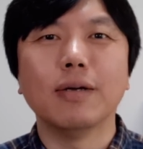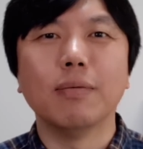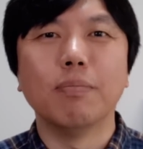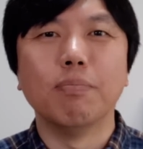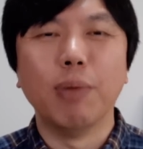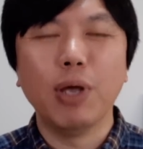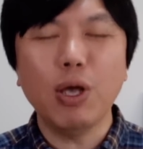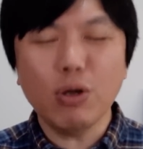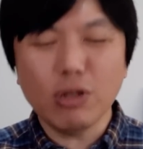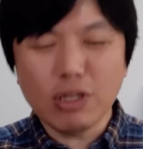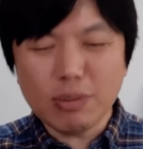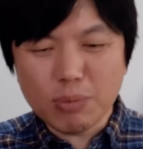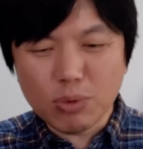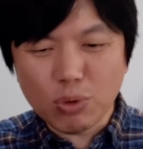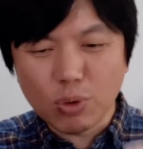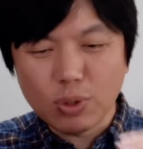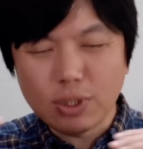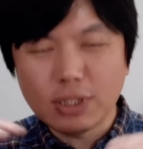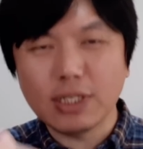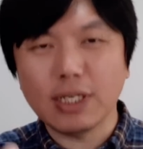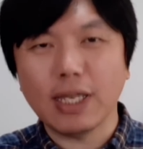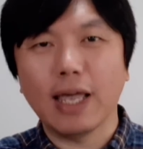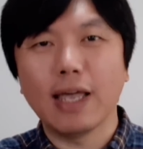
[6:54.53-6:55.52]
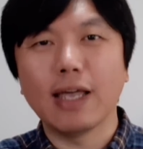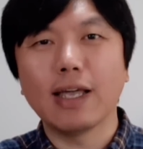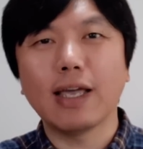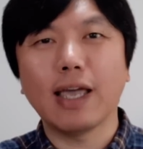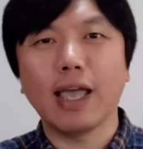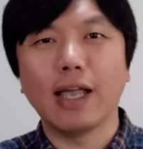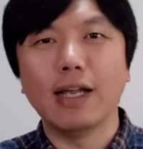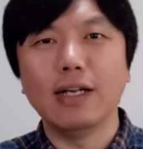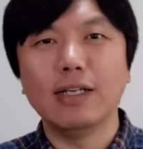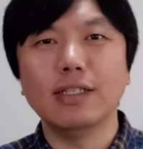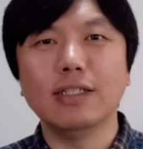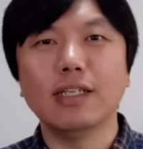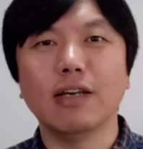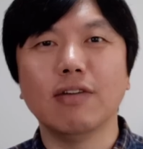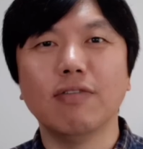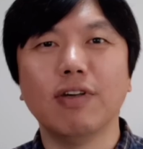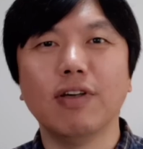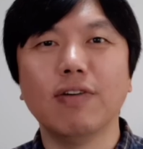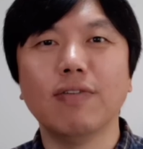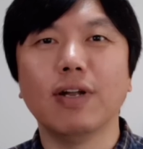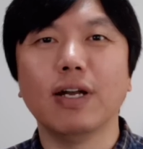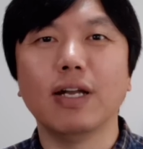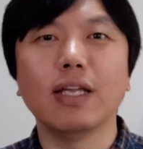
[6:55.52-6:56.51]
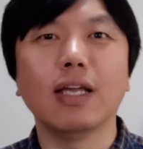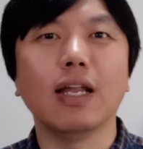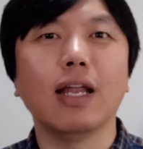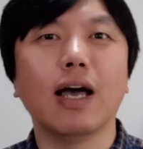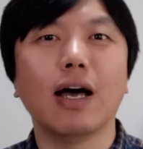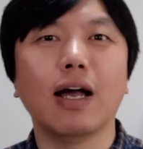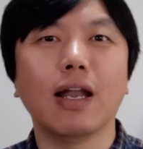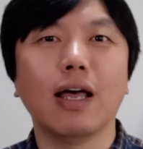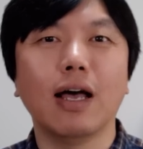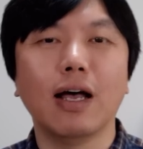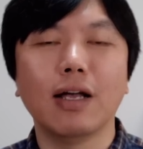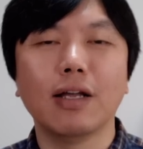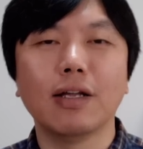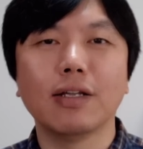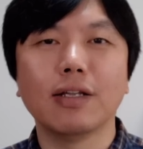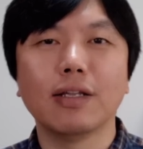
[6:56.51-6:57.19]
没有那么多钱给这些维稳力量了。